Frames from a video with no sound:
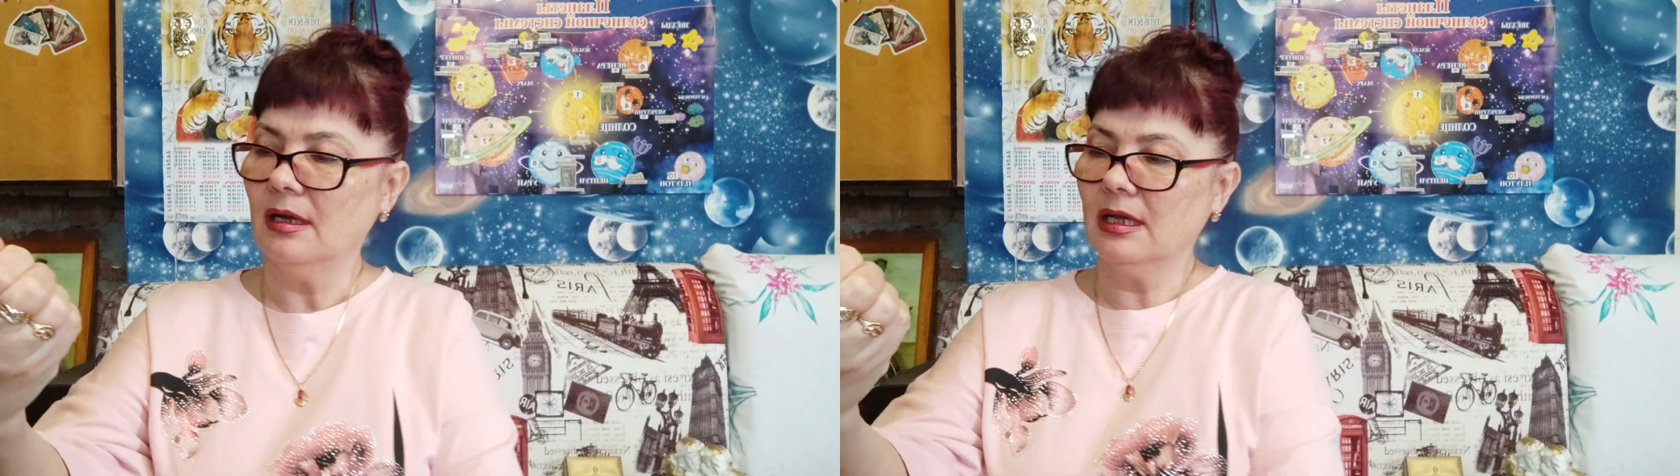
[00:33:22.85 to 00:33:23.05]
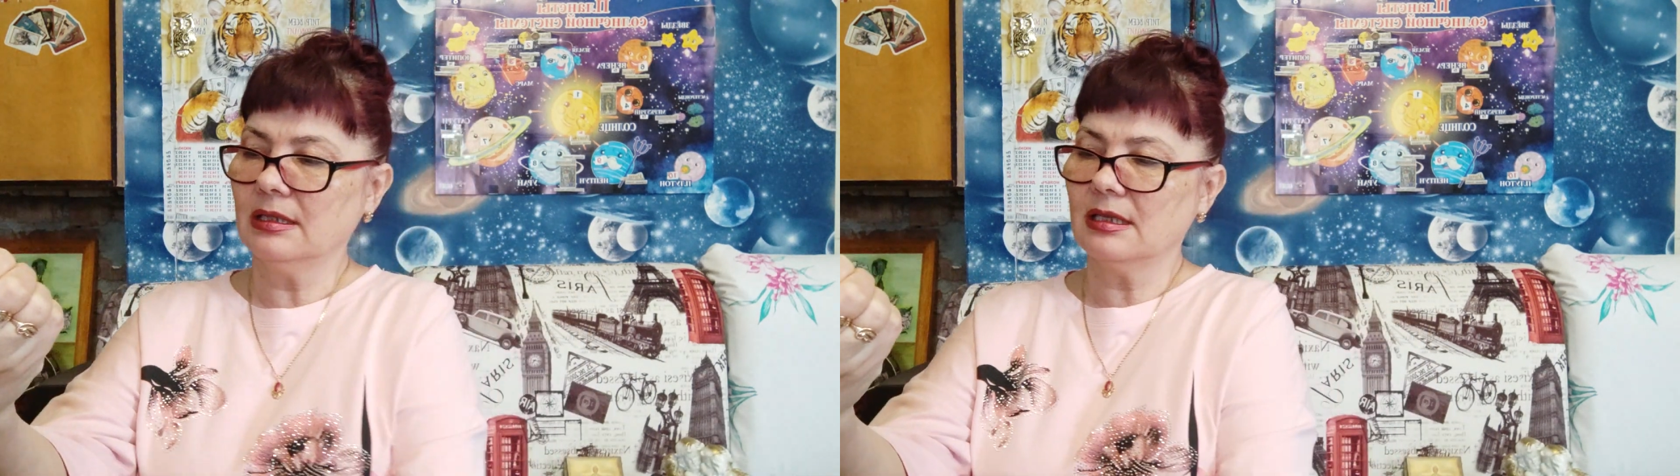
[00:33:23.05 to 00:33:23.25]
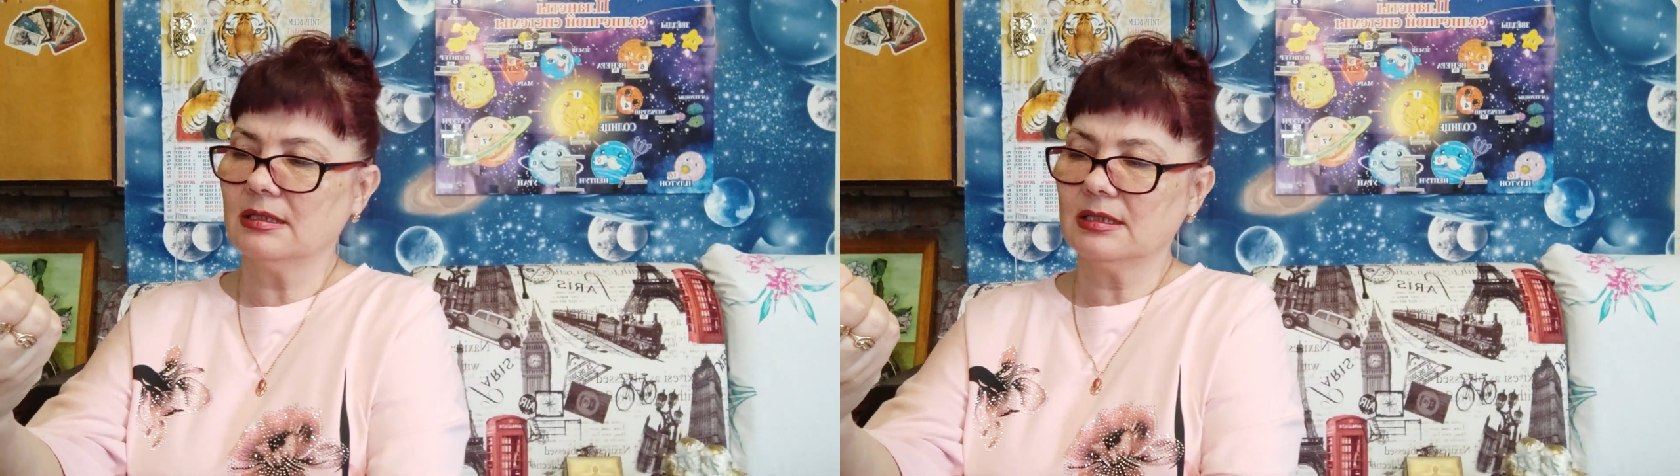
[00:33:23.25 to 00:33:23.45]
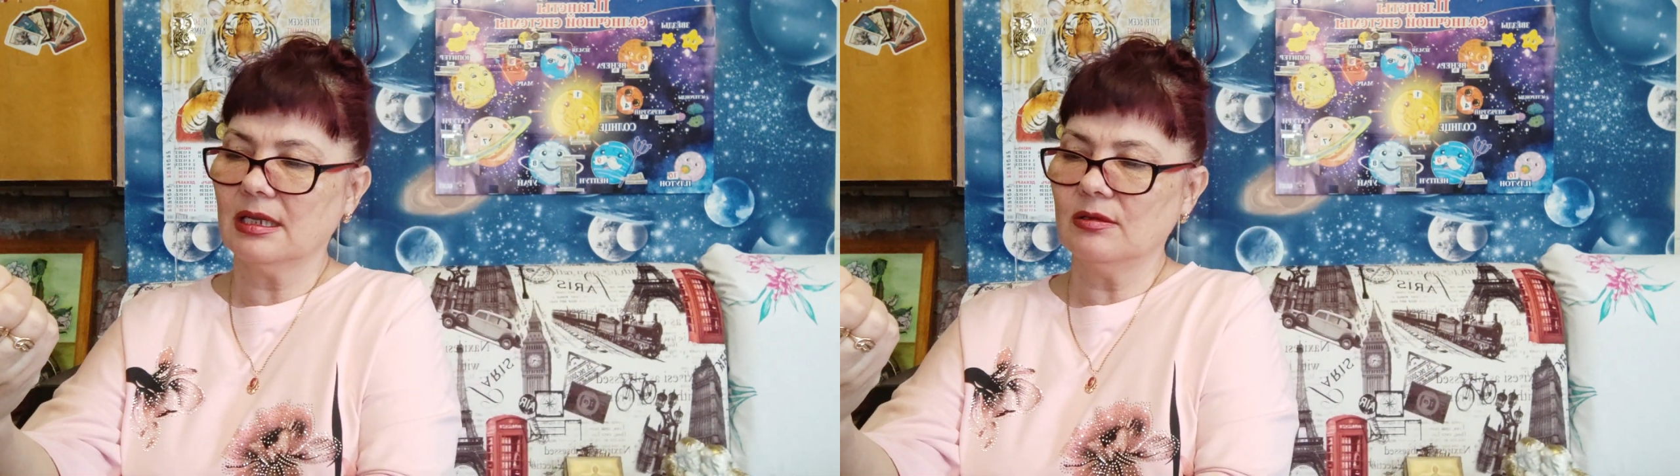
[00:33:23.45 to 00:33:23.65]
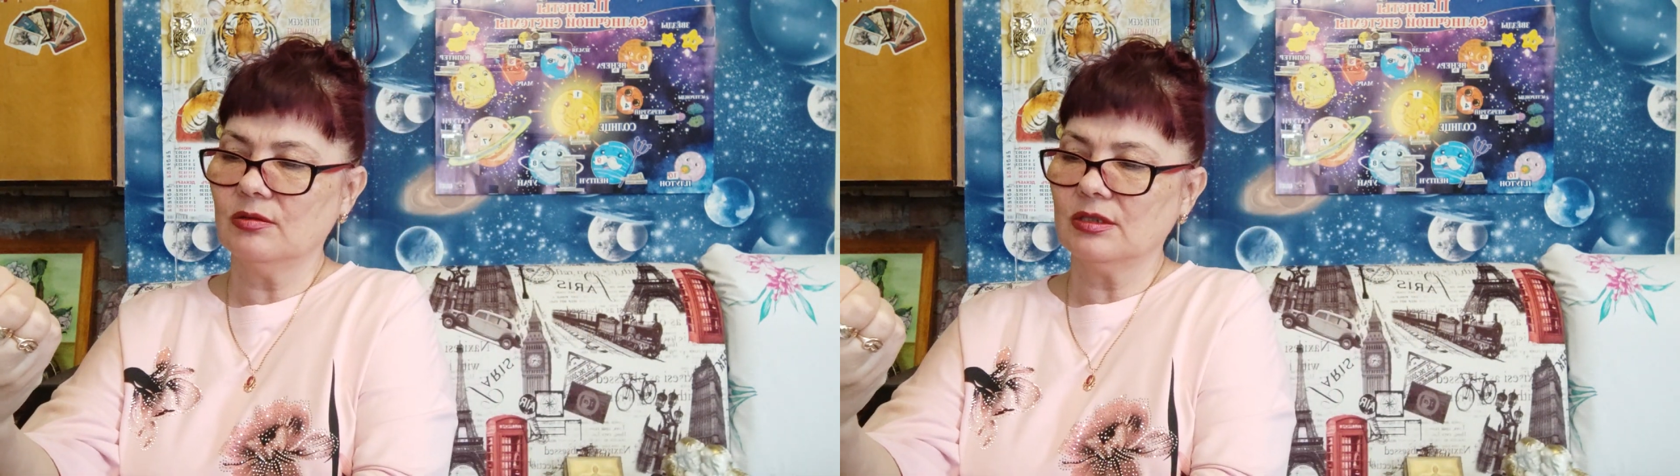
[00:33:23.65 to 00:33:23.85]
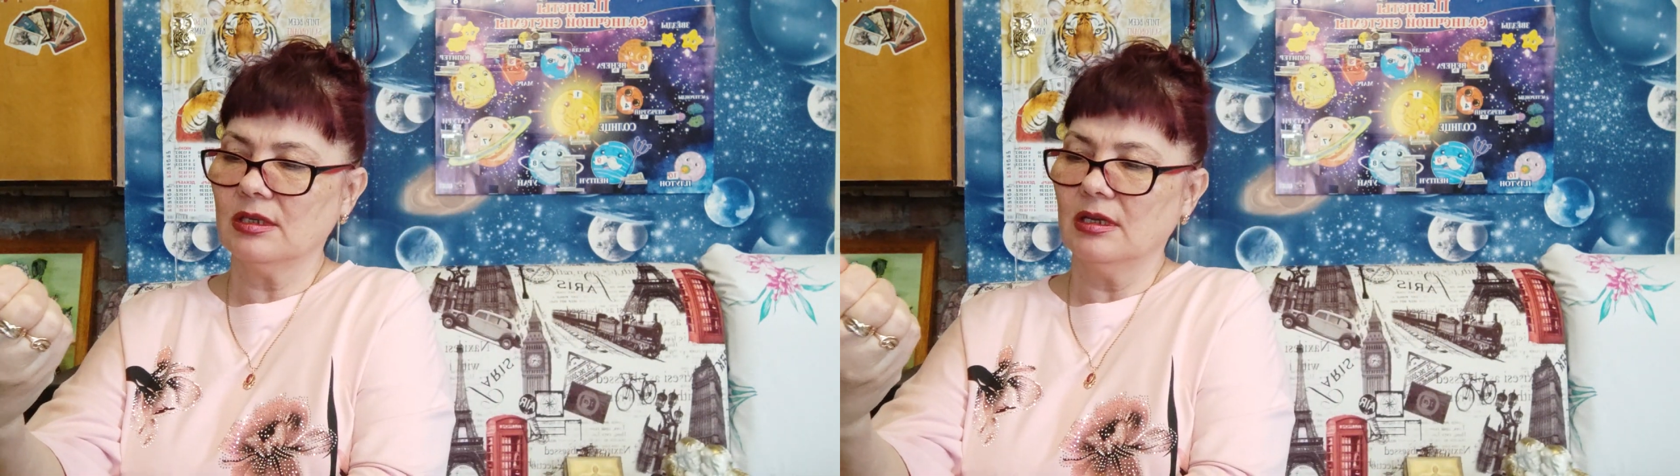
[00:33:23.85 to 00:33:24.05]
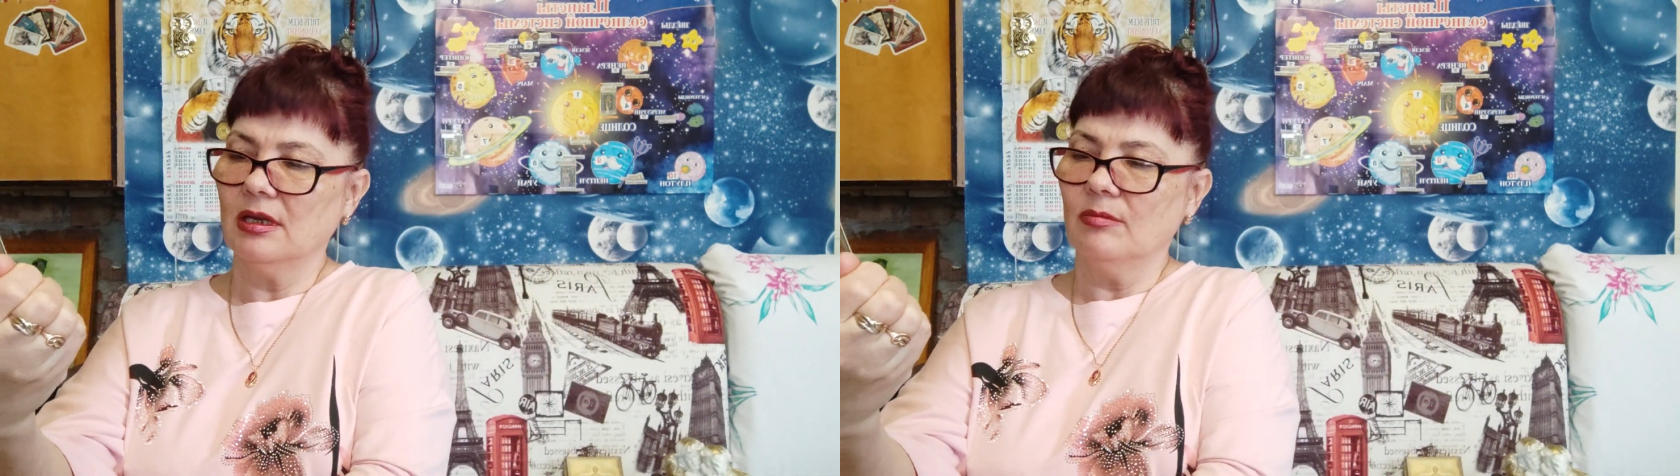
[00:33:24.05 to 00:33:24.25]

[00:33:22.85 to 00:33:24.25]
Ангел Союза